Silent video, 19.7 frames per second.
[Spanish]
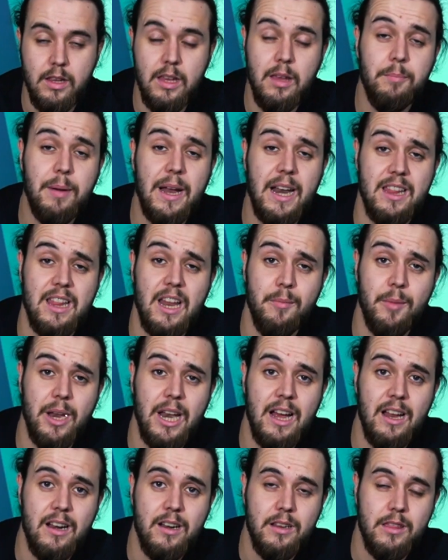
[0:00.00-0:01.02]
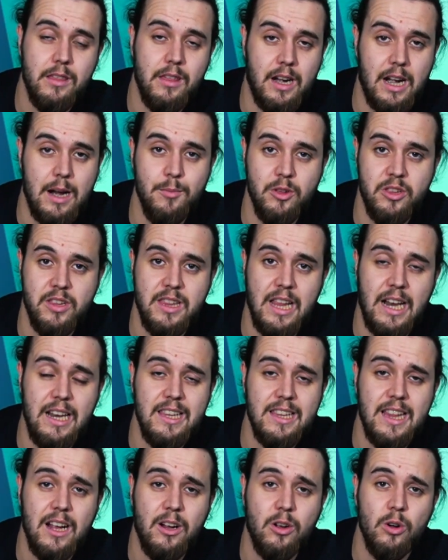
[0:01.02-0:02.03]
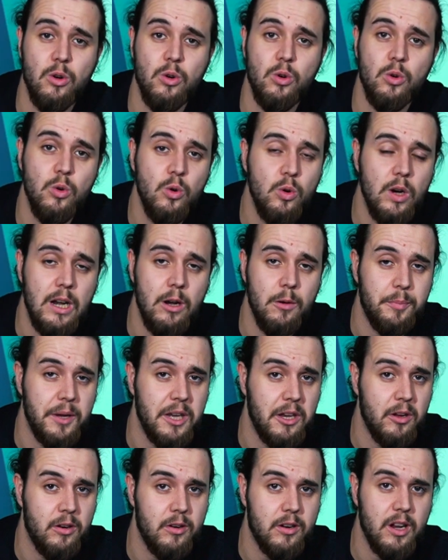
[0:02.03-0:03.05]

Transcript: Y para terminar, cerramos esta lista con Google Opinion